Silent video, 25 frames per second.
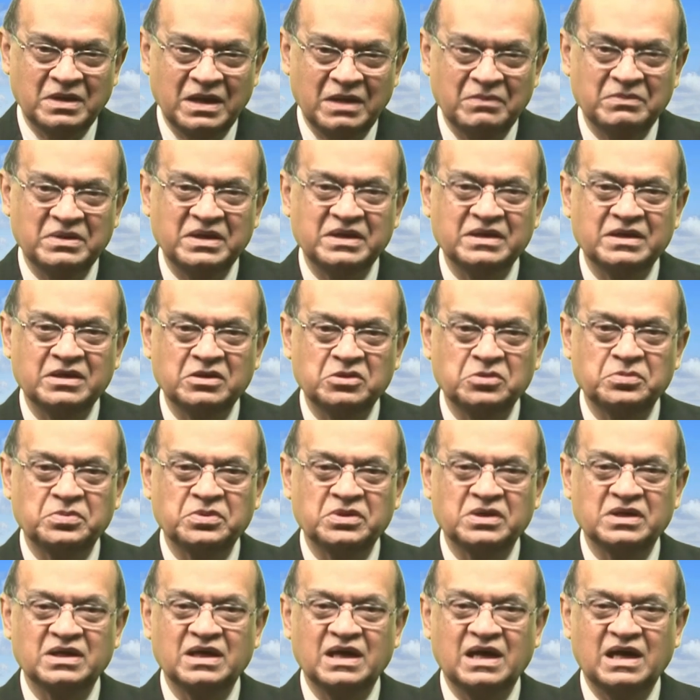আমেরিকার
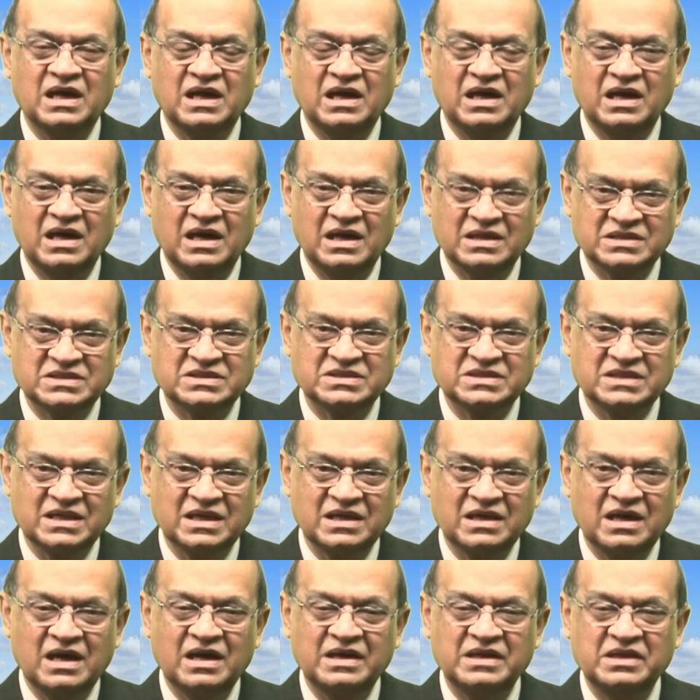উপরে
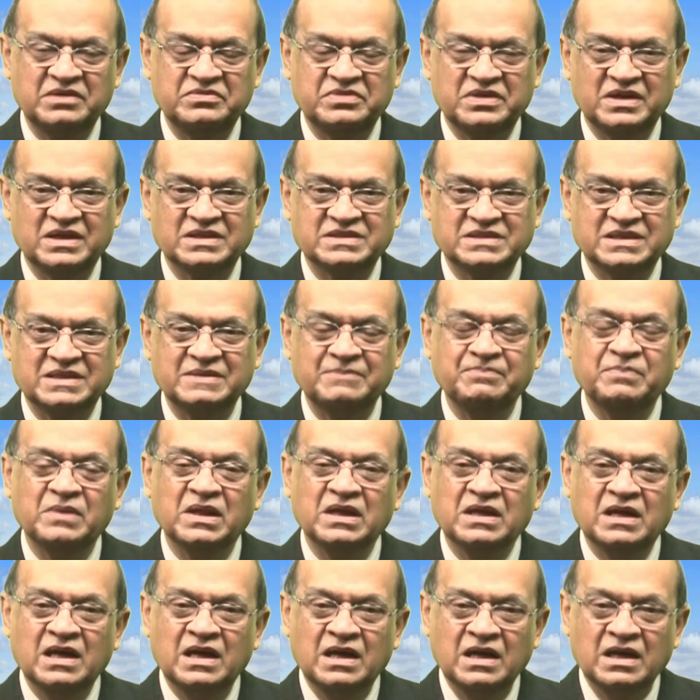আস্থা হারিয়ে ফেলেছে
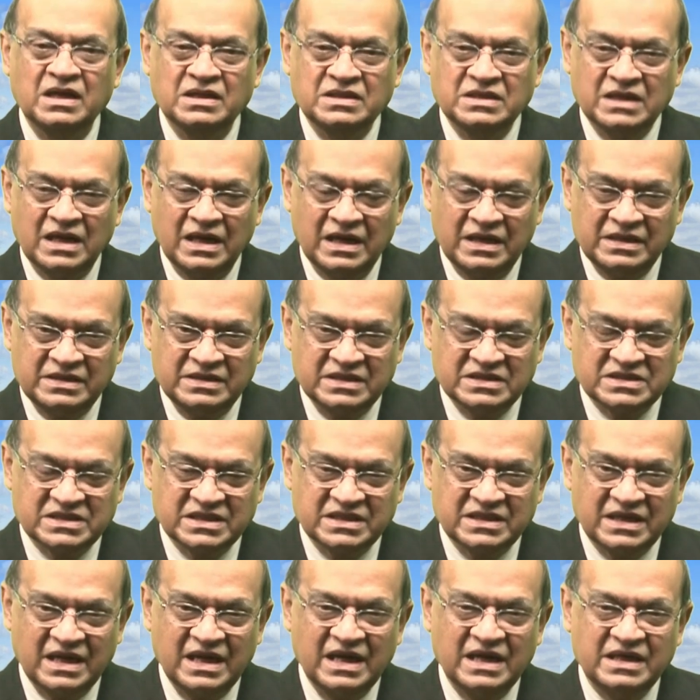এই
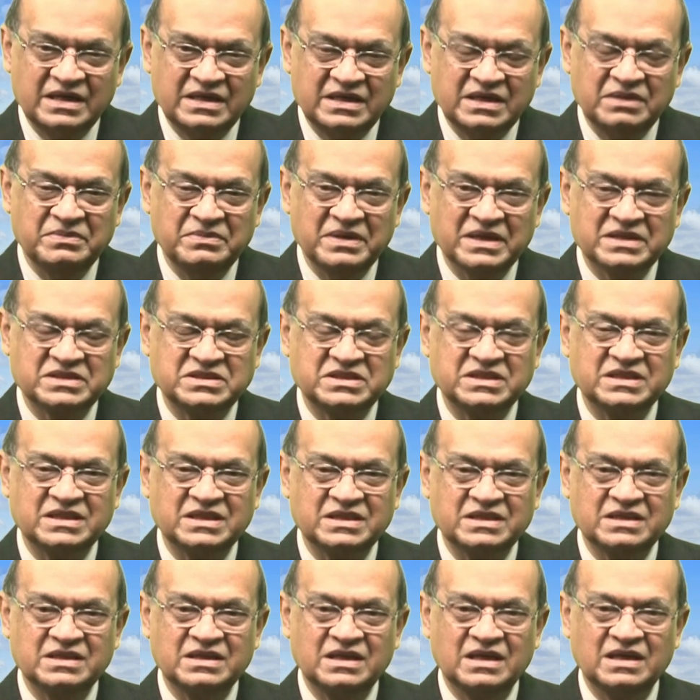দেশের এন্টি
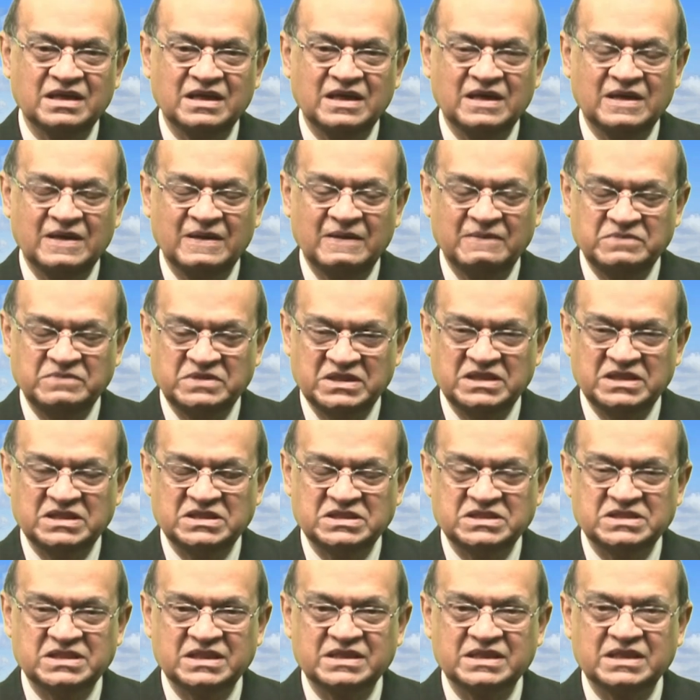মেক্সিকান
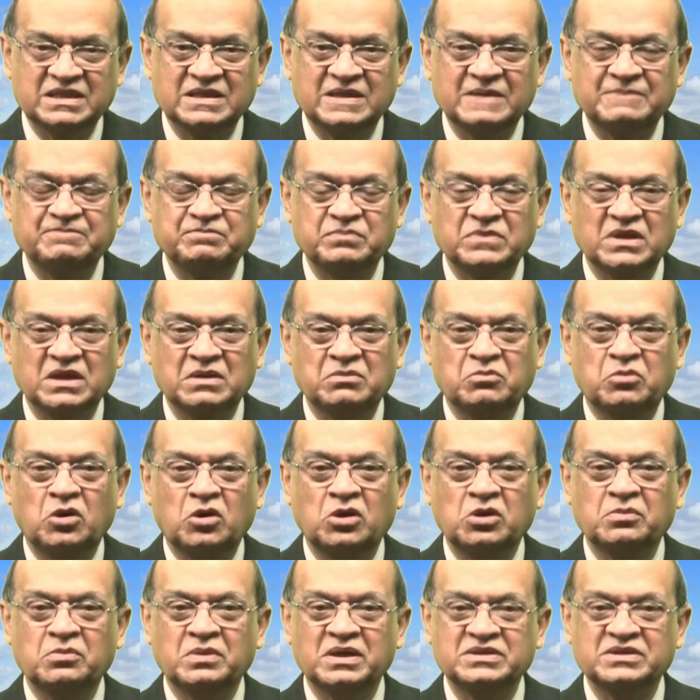জিনিস যেটা
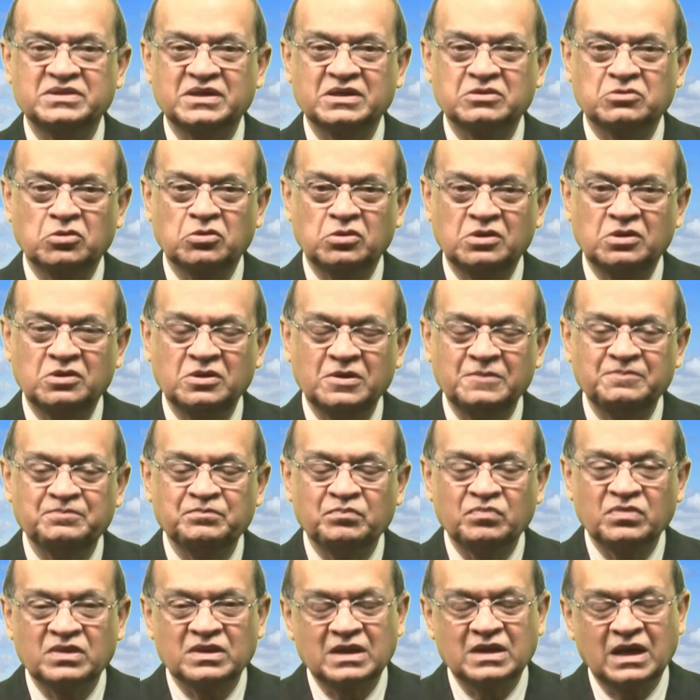বর্ণবাদরা করলো
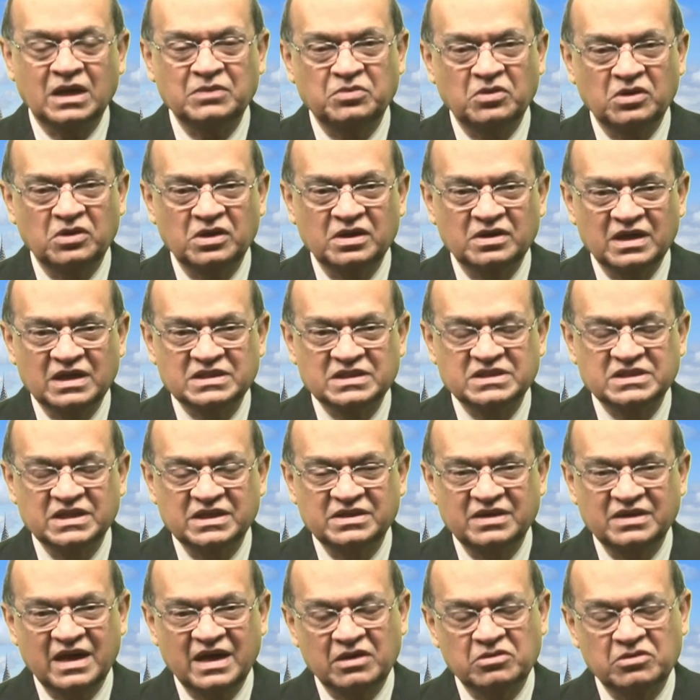তার ফলে
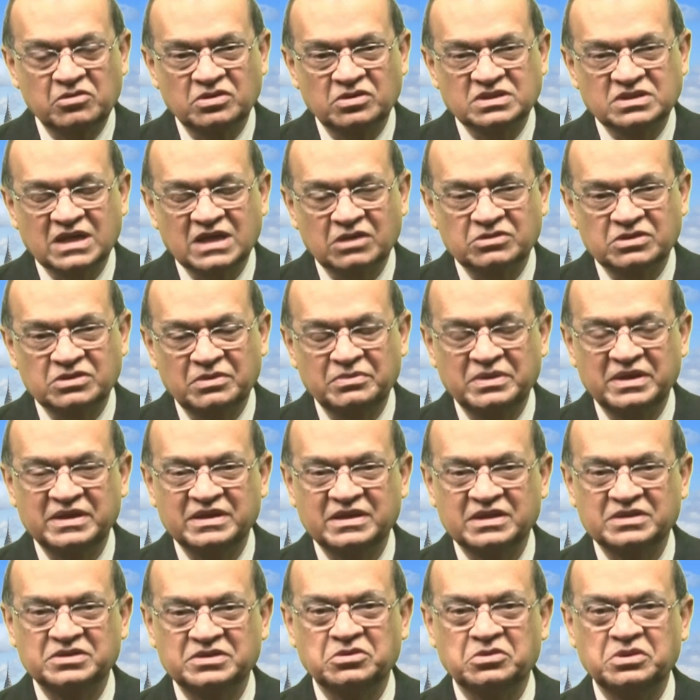রাশিয়ানরা এখন সাউথ
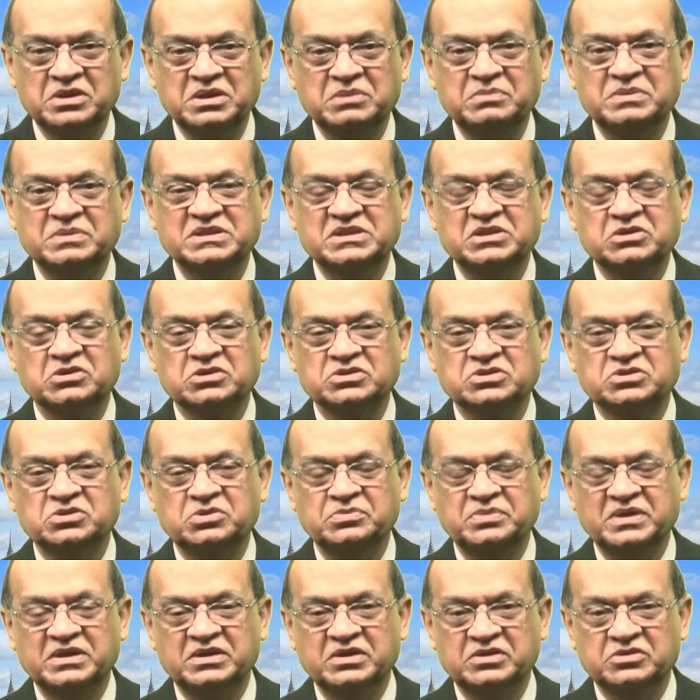আমেরিকাতে অনেক বেশি অস্ত্র
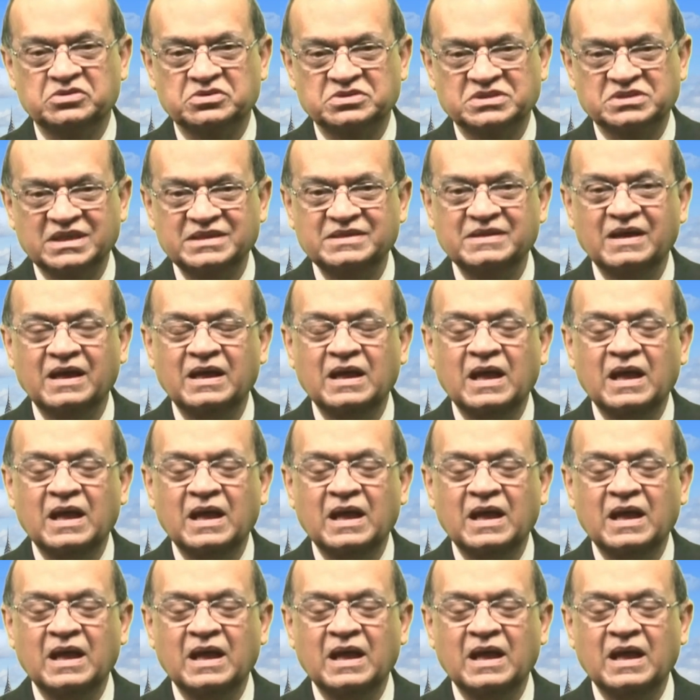বিক্রি করছেন